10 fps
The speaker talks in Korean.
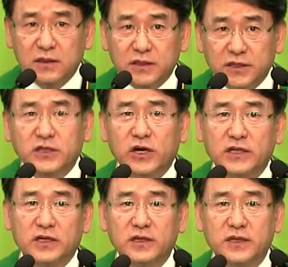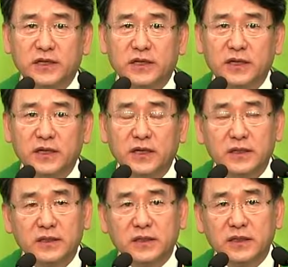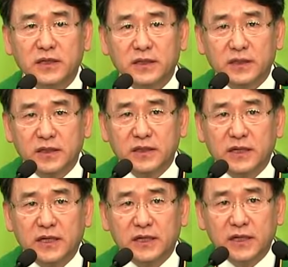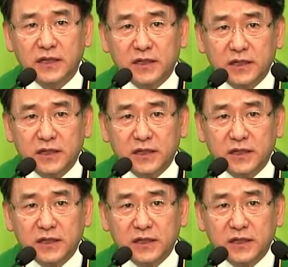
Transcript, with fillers: 이겨야 되는데 이 인간의